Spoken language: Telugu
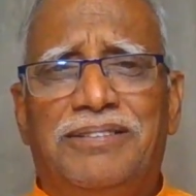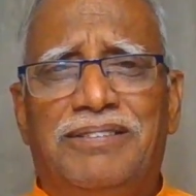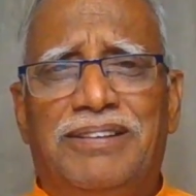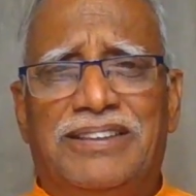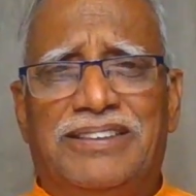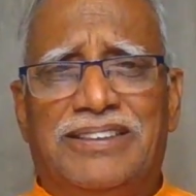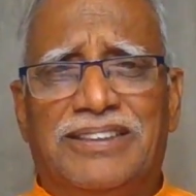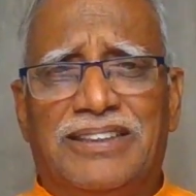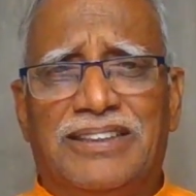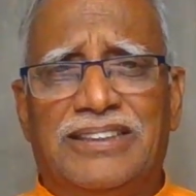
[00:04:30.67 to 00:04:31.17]

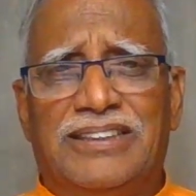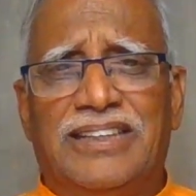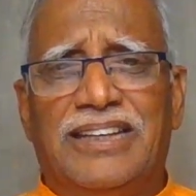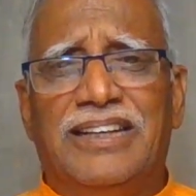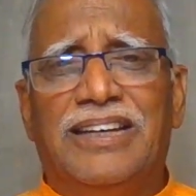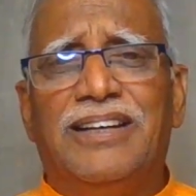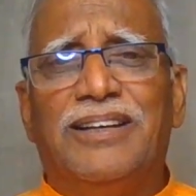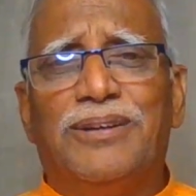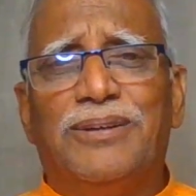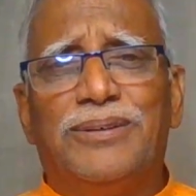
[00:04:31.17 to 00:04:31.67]
వెచ్చగా
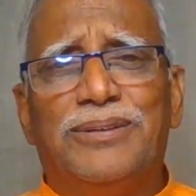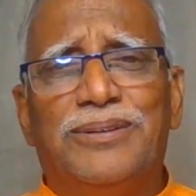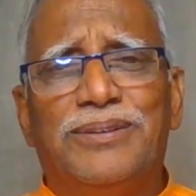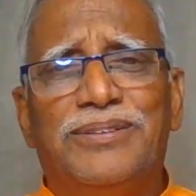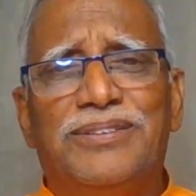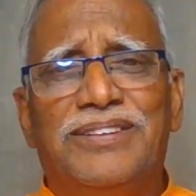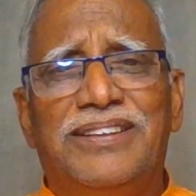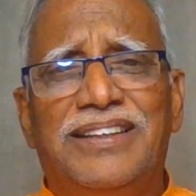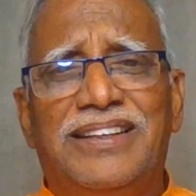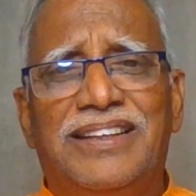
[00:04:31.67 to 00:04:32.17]

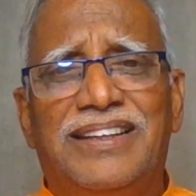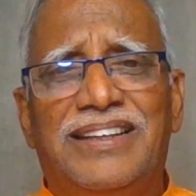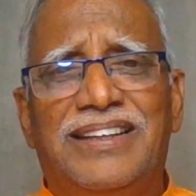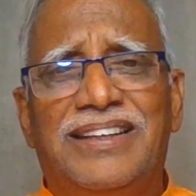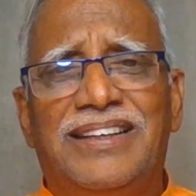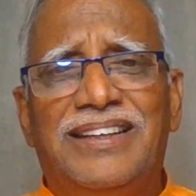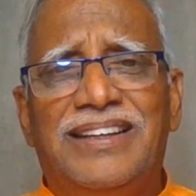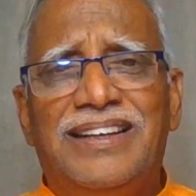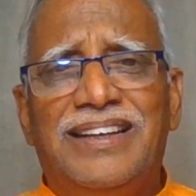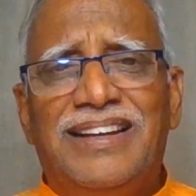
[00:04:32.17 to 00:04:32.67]
తయారవుతుంది అని
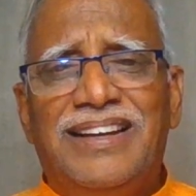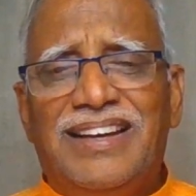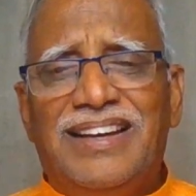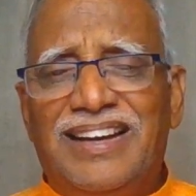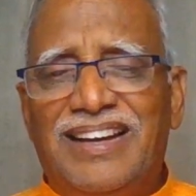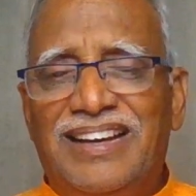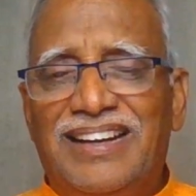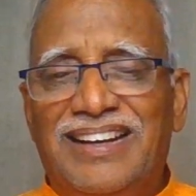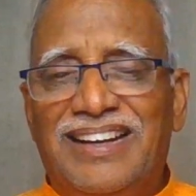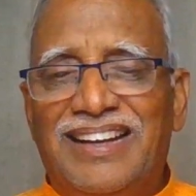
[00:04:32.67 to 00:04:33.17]

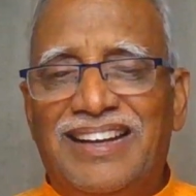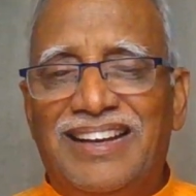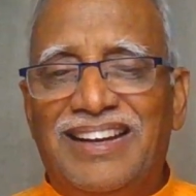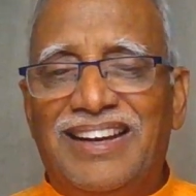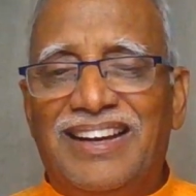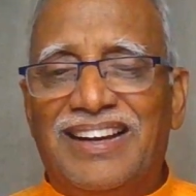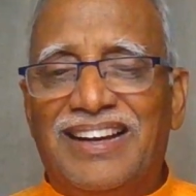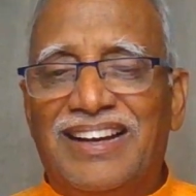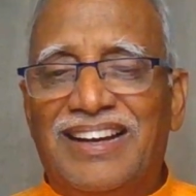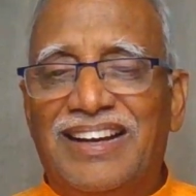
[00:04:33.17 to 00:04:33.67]
ఆయన
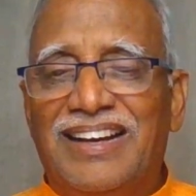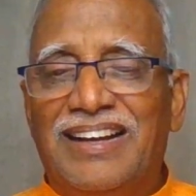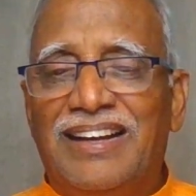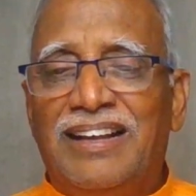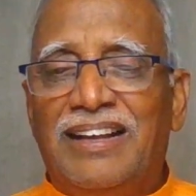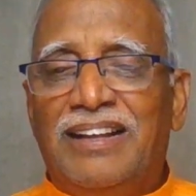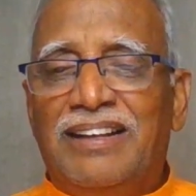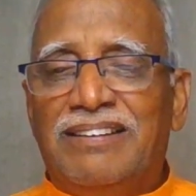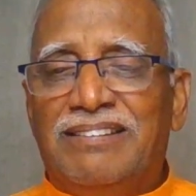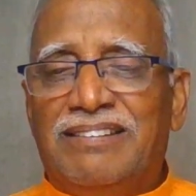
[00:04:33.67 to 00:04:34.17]
అలాగా
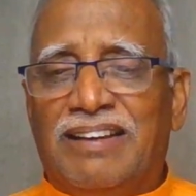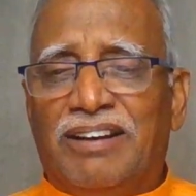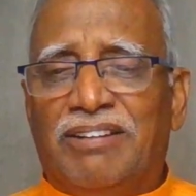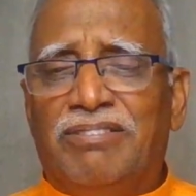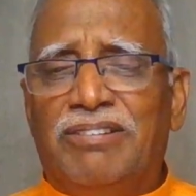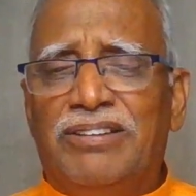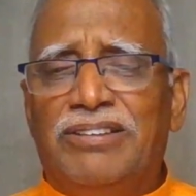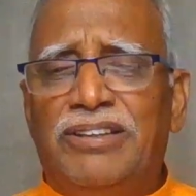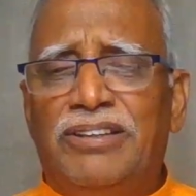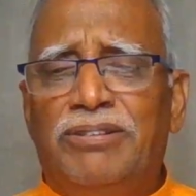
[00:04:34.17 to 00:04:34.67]

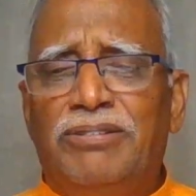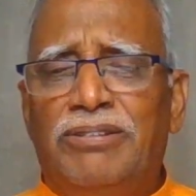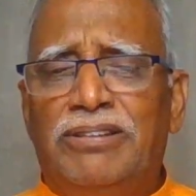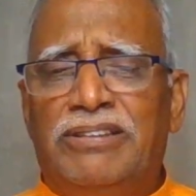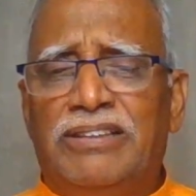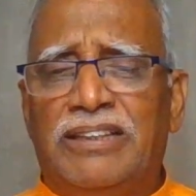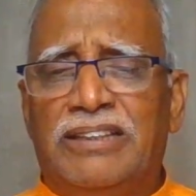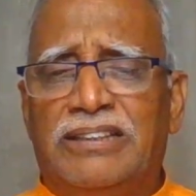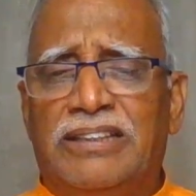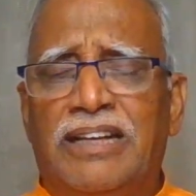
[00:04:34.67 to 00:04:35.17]
సర్వజనుల
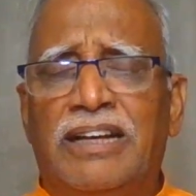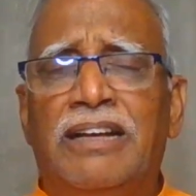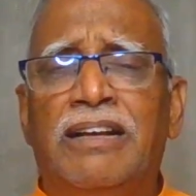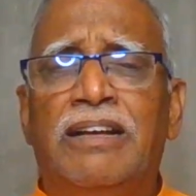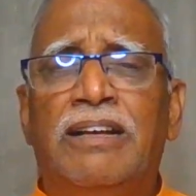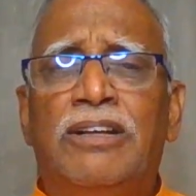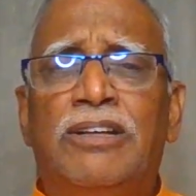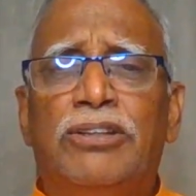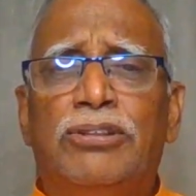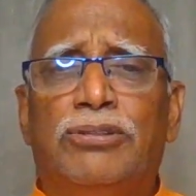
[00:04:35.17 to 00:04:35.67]
చేత
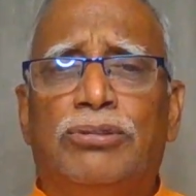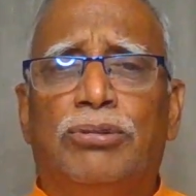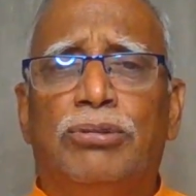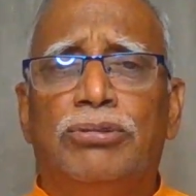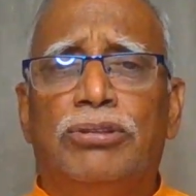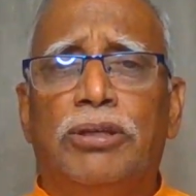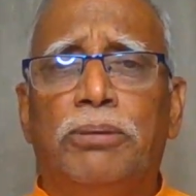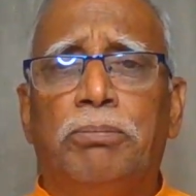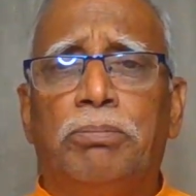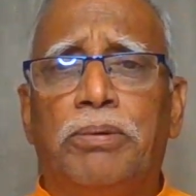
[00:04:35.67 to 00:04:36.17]

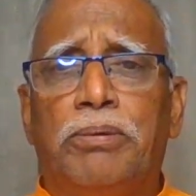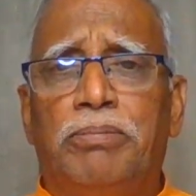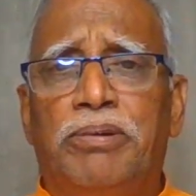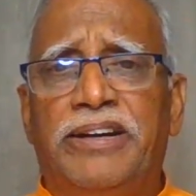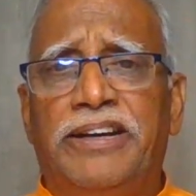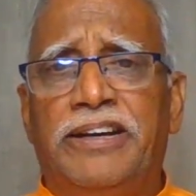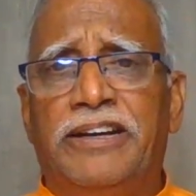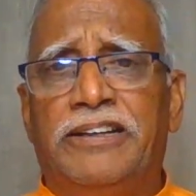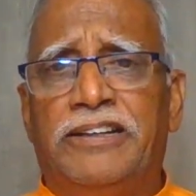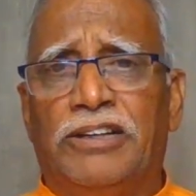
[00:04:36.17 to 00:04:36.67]

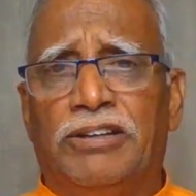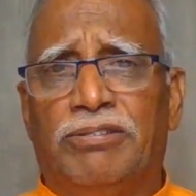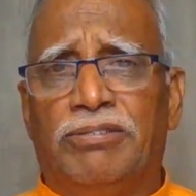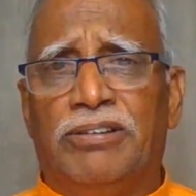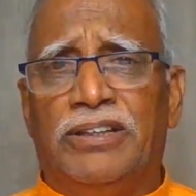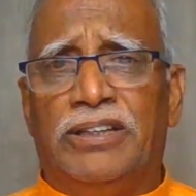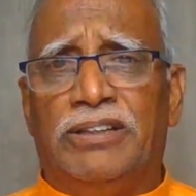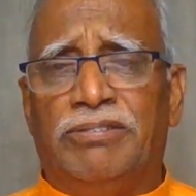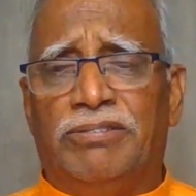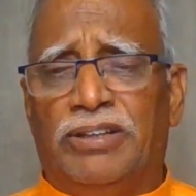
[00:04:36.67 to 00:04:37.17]

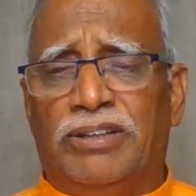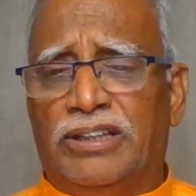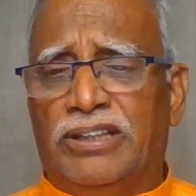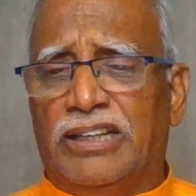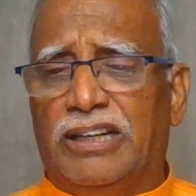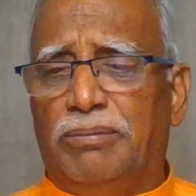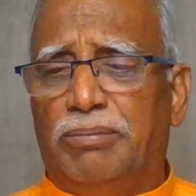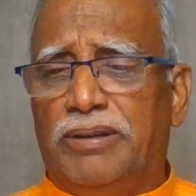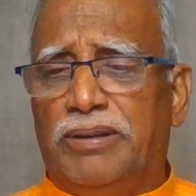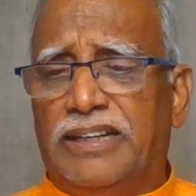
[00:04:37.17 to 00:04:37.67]
స్థుతింపబడేటటువంటి వాడు
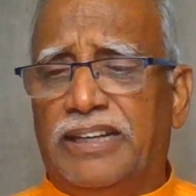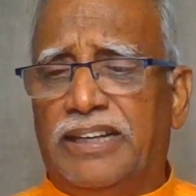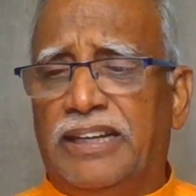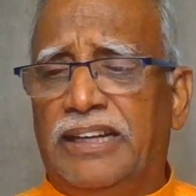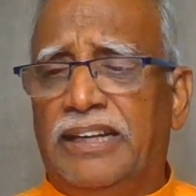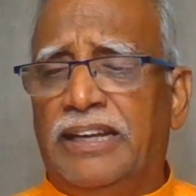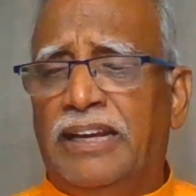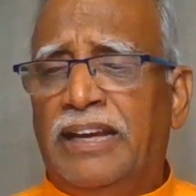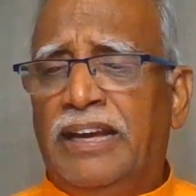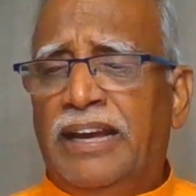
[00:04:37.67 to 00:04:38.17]
కాబట్టి
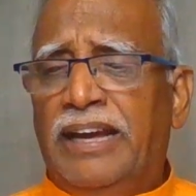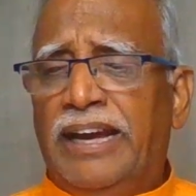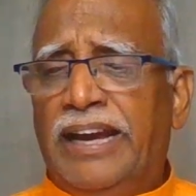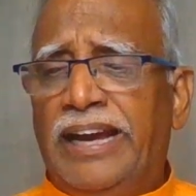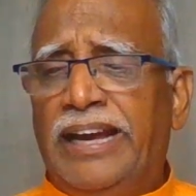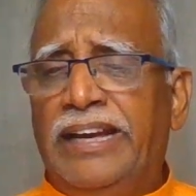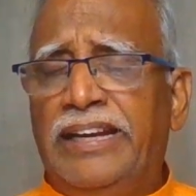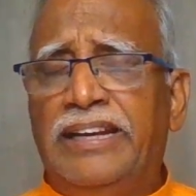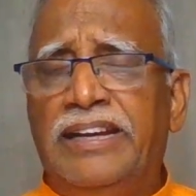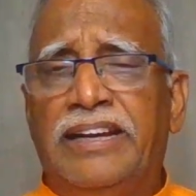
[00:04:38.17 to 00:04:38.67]

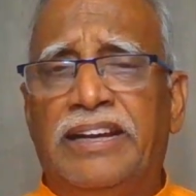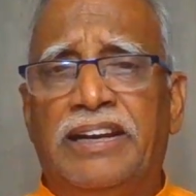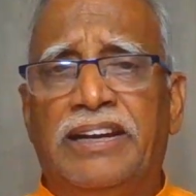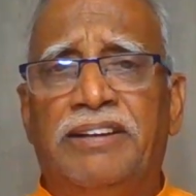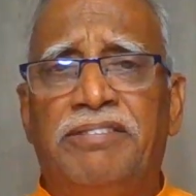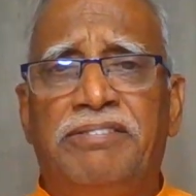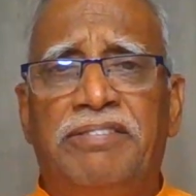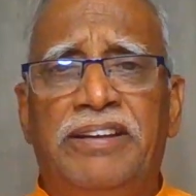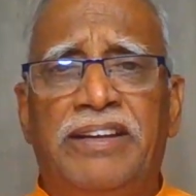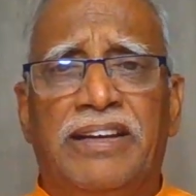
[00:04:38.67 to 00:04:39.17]
ఆయన
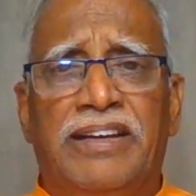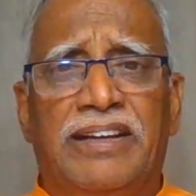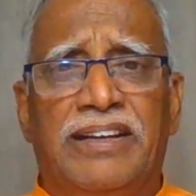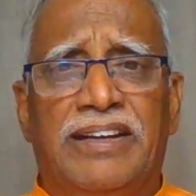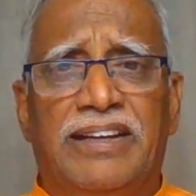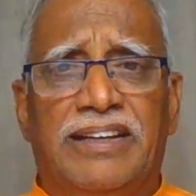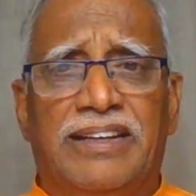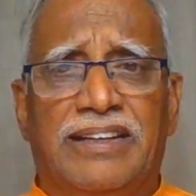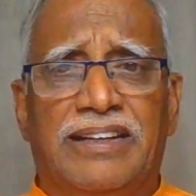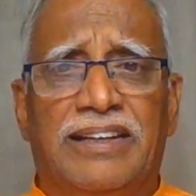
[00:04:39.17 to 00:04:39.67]
రవి
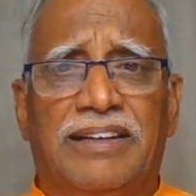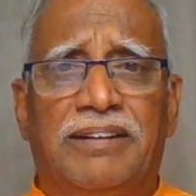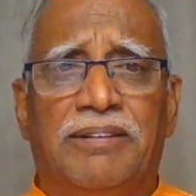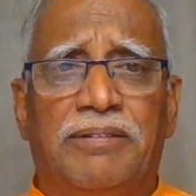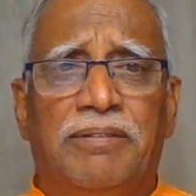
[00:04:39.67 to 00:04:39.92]
అన్నట